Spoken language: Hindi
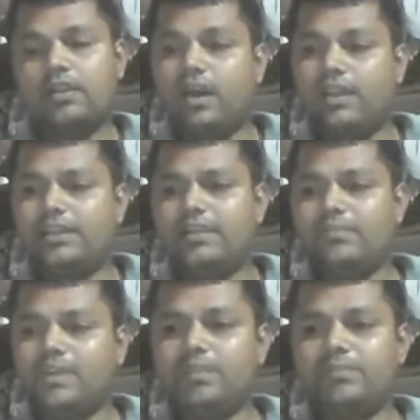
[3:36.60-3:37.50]
अरे तेरी
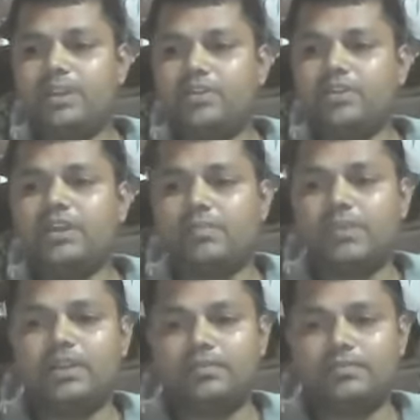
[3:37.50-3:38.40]
बियर पीली और क्या
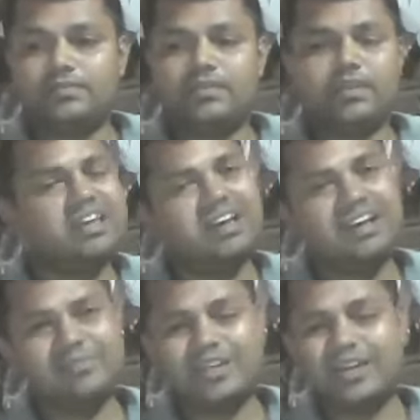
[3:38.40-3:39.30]
पीली
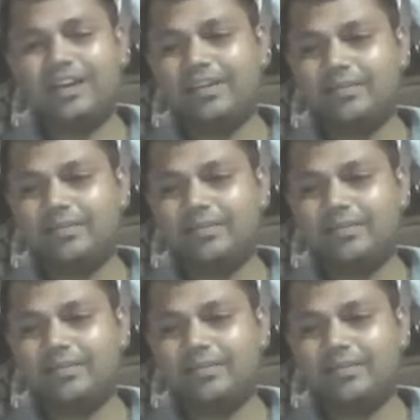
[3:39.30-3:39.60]
खाम खा